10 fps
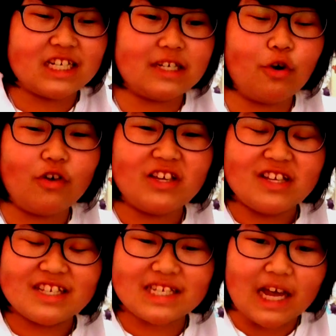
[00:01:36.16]
白い
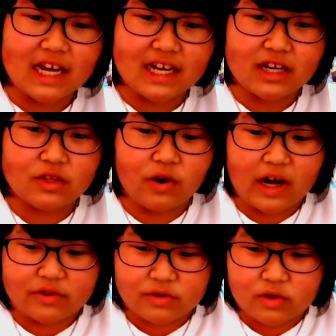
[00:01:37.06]
三角の
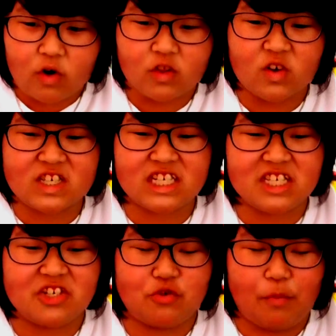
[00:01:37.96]
ある、この地
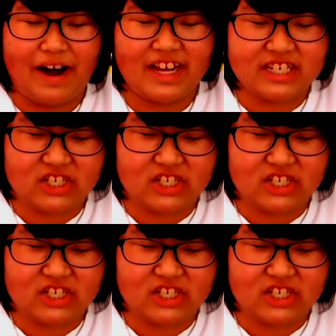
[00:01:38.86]
に生まれ